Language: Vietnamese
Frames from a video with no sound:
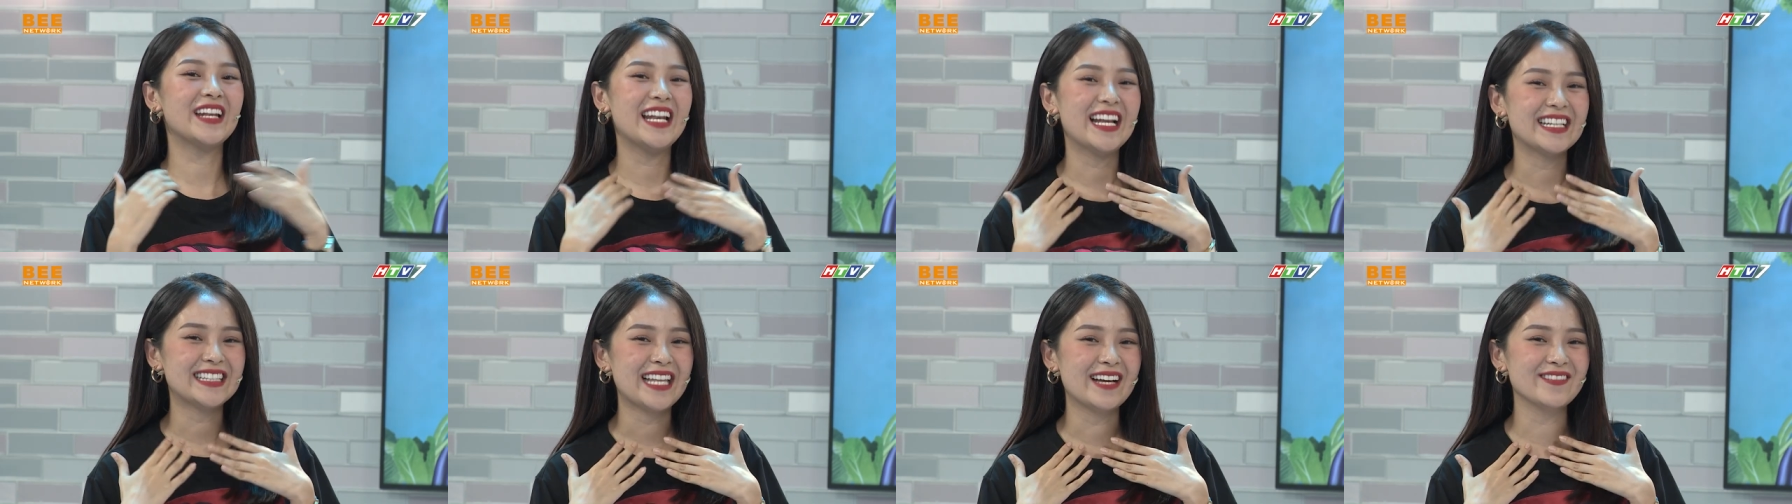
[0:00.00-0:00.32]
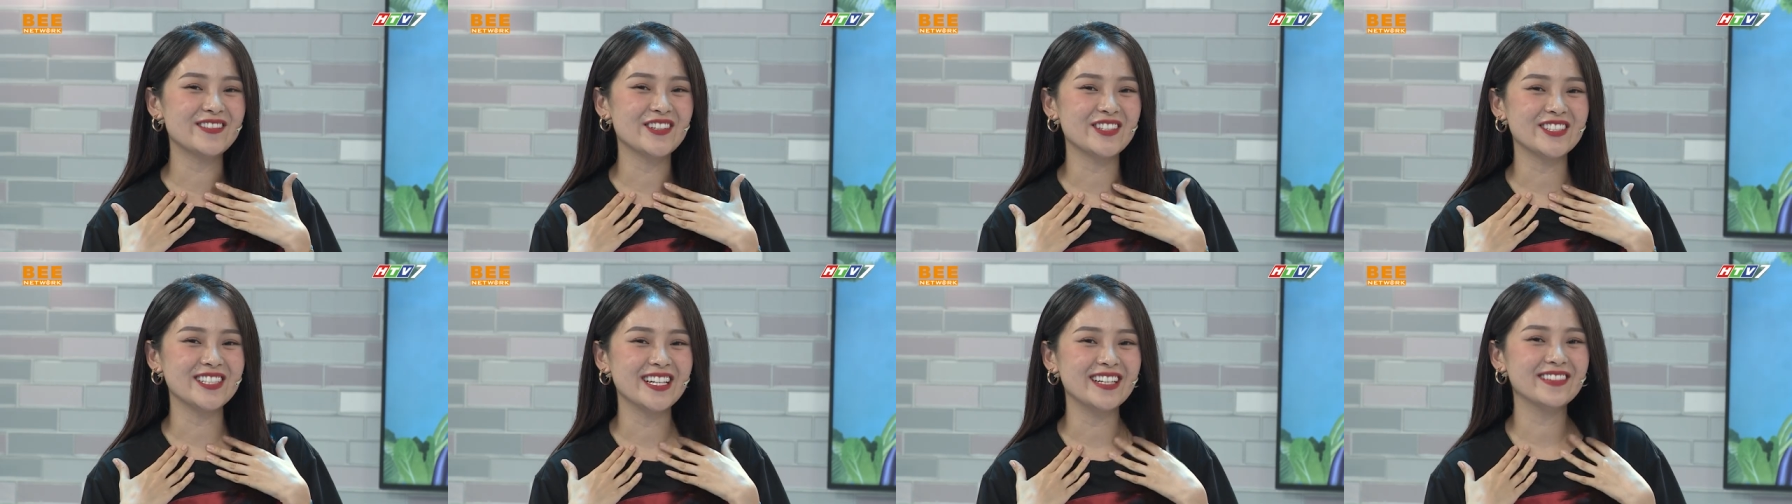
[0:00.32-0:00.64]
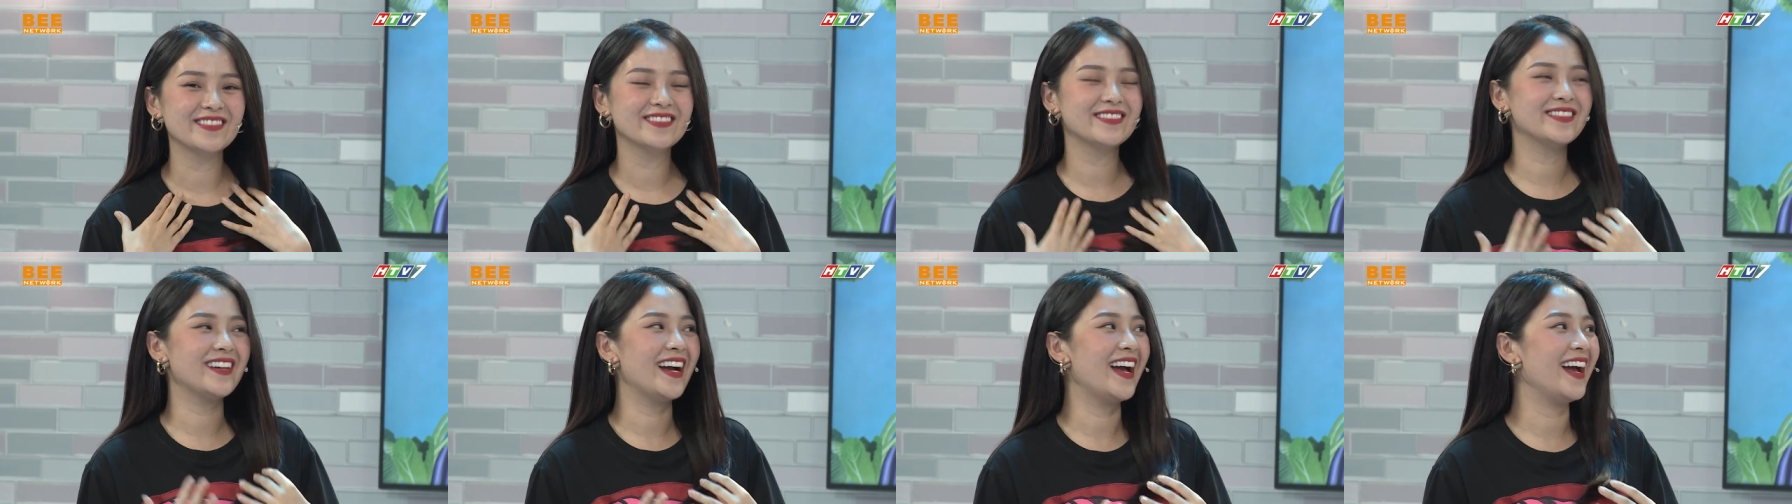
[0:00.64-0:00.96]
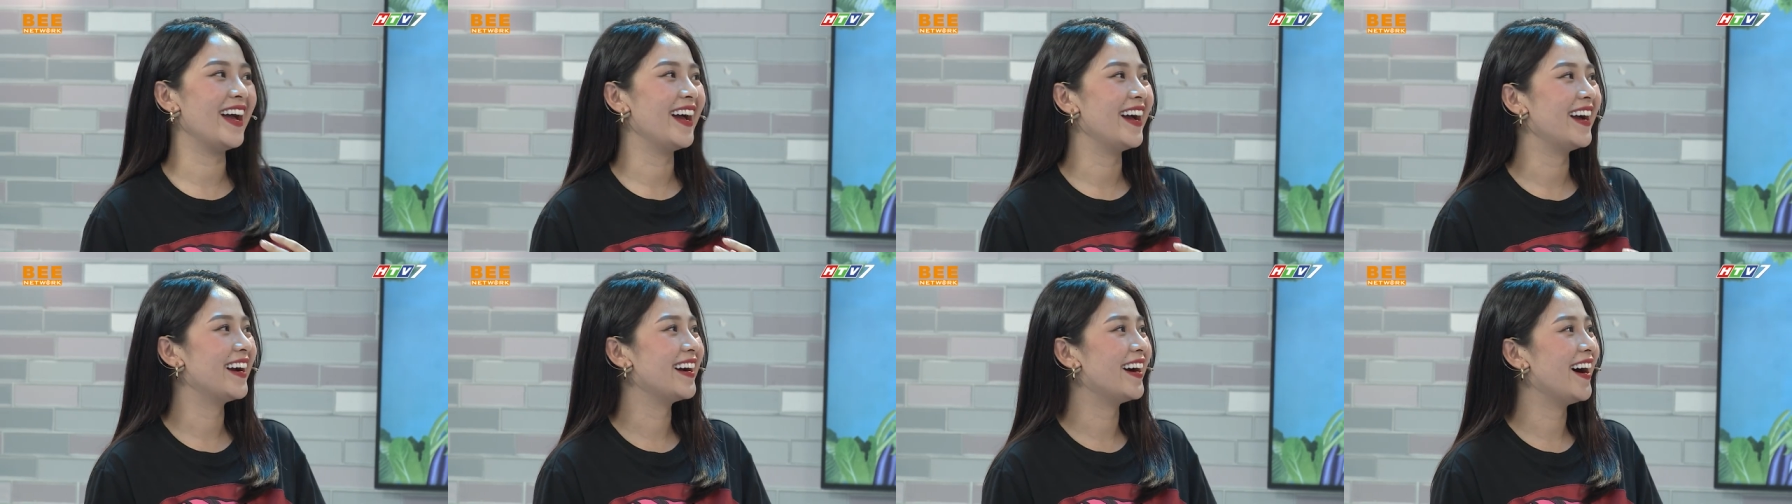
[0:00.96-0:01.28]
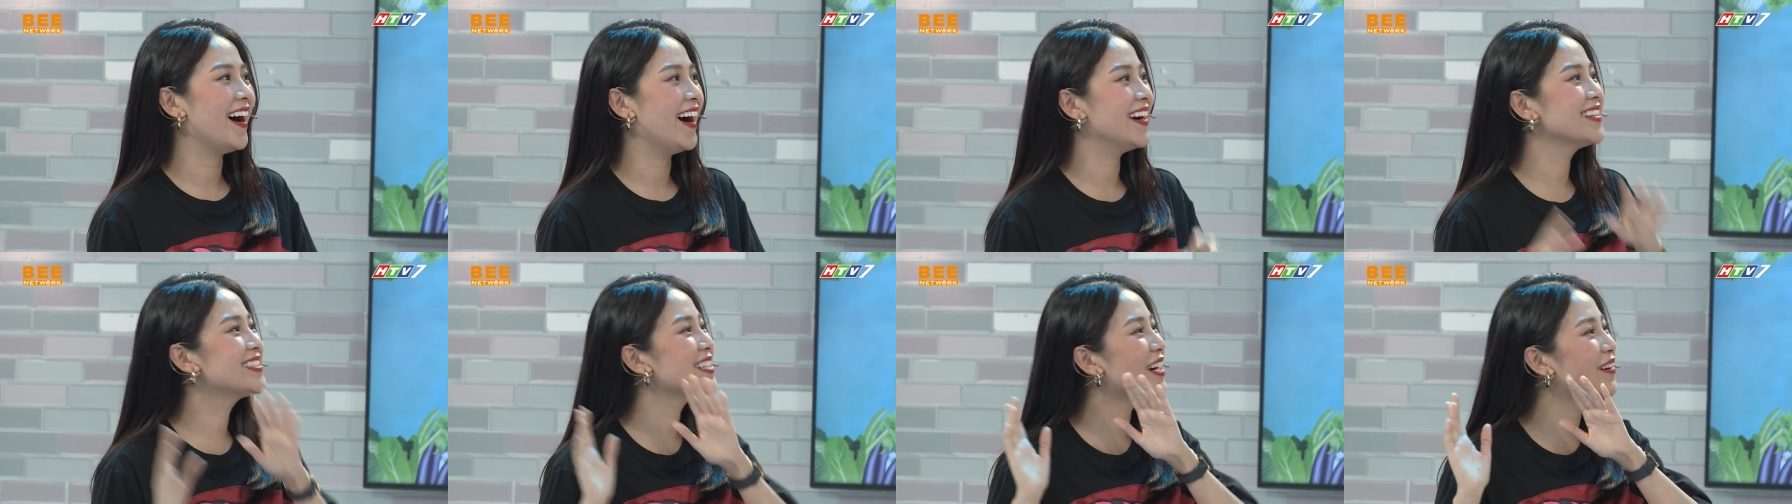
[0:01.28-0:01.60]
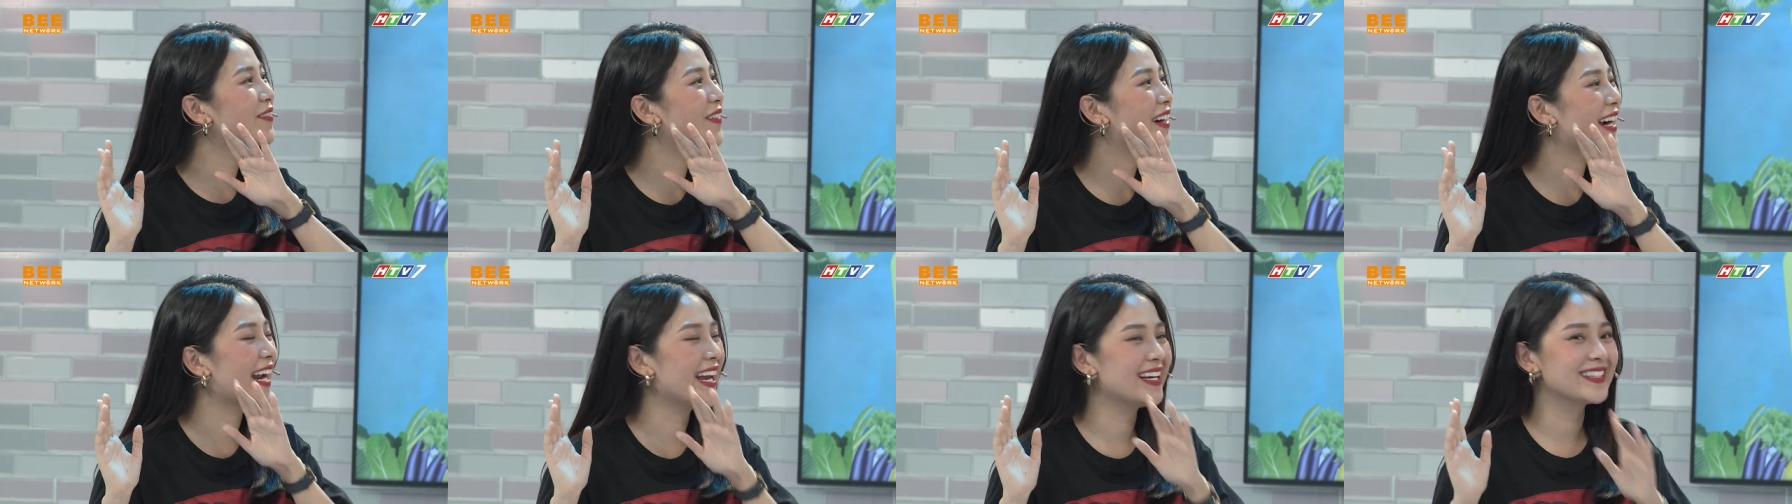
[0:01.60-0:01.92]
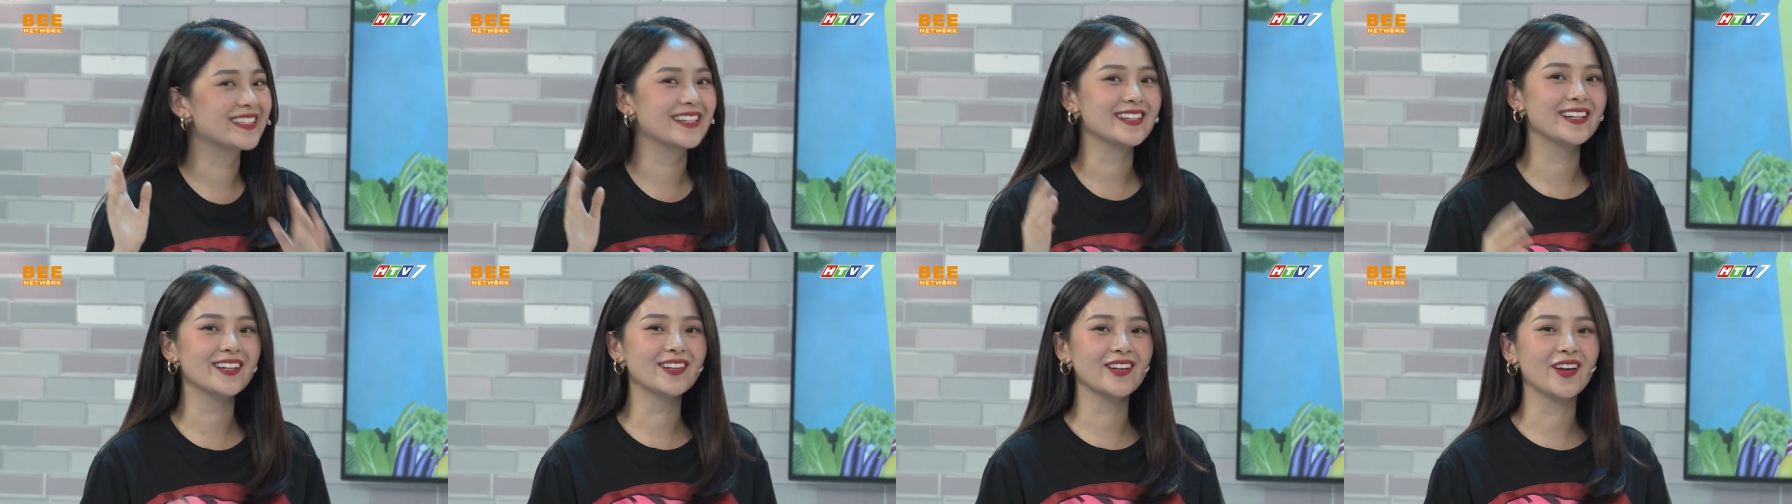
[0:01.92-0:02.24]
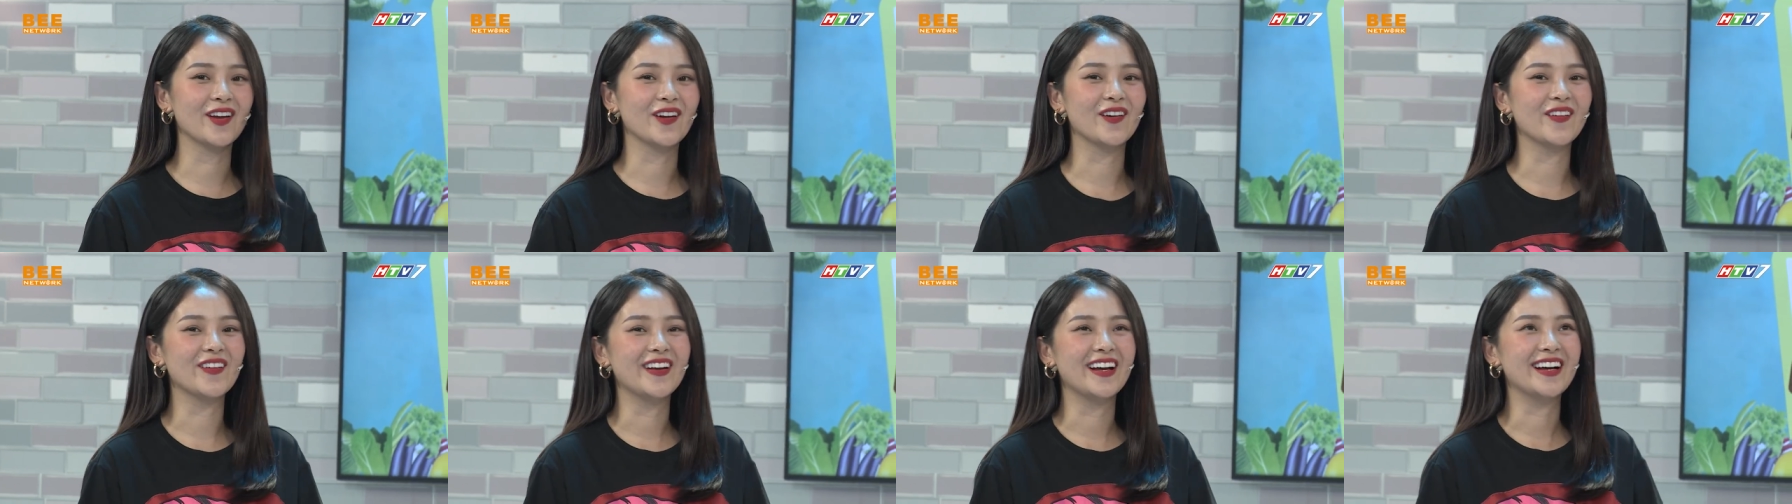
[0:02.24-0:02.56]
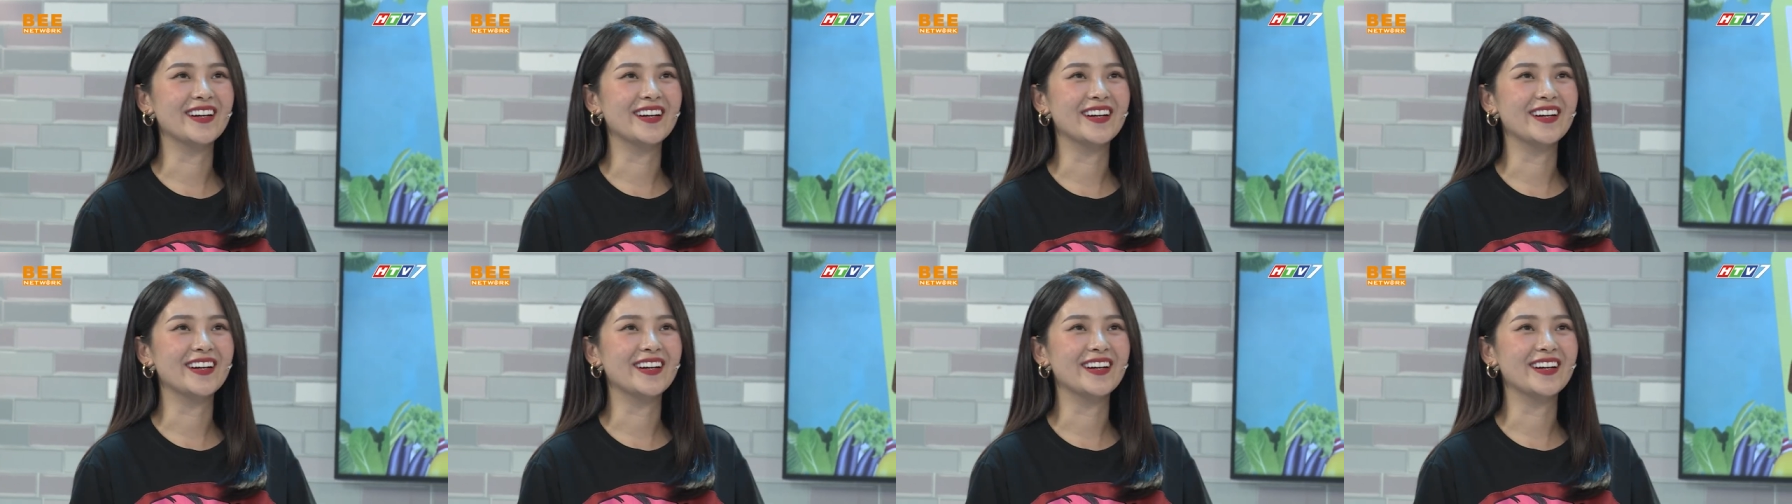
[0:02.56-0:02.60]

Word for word: mình là tam diệu dân và ở trong mà nghe chị giới thiệu